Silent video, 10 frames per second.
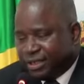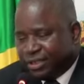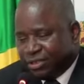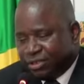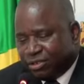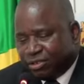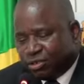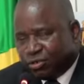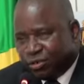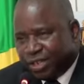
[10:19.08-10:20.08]
Donc euh,
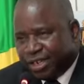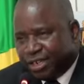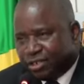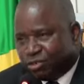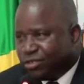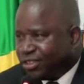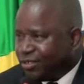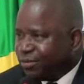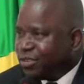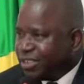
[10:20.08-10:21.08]
je voudrais juste
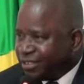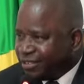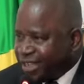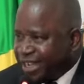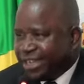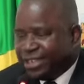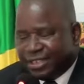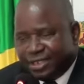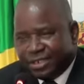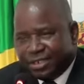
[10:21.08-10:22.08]
vous dire ça.
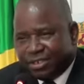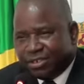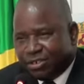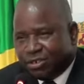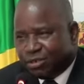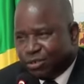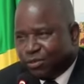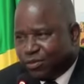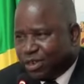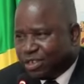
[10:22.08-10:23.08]
Encore une
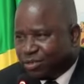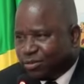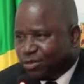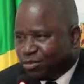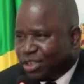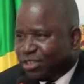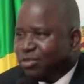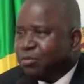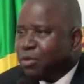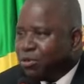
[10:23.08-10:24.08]
fois, je vous souhaite
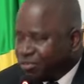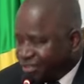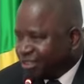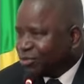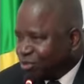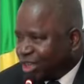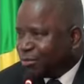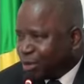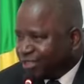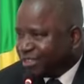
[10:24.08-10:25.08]
bon séjour à
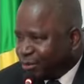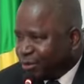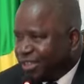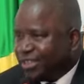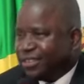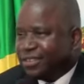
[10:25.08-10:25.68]
Brazzaville.